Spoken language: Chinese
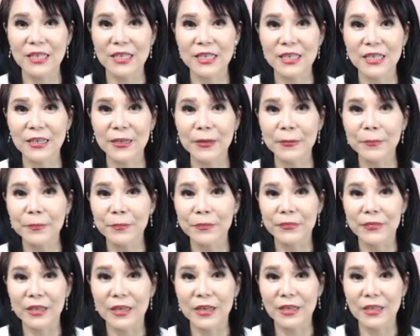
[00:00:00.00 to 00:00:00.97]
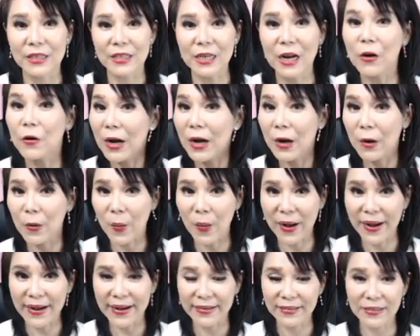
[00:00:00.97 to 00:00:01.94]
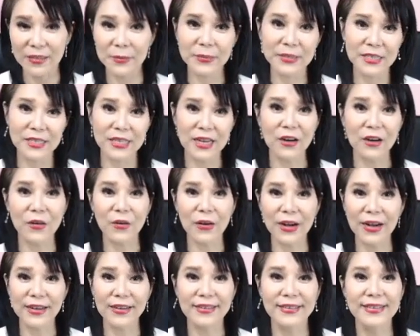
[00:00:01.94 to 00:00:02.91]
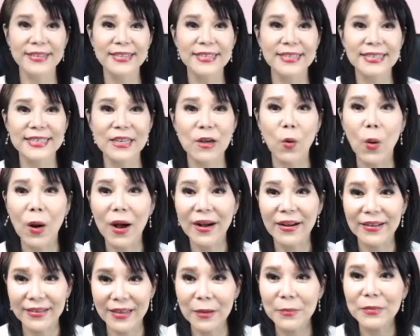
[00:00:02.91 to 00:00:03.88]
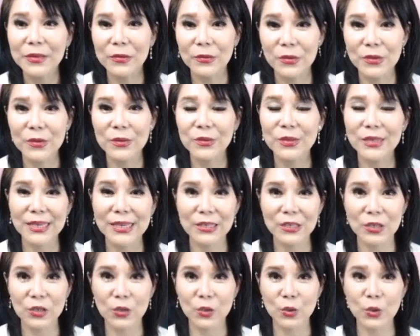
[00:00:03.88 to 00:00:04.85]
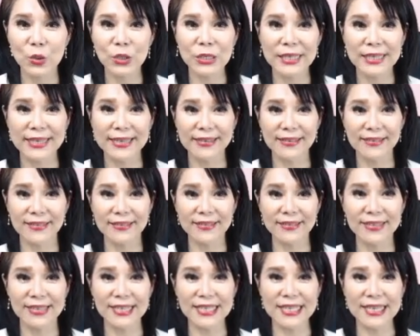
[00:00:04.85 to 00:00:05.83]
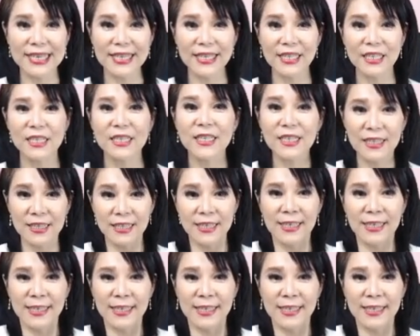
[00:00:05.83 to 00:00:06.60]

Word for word: 这个呃长荣航、华航，特别是长荣航这个华航，他们也就是在去年啊，在前年这个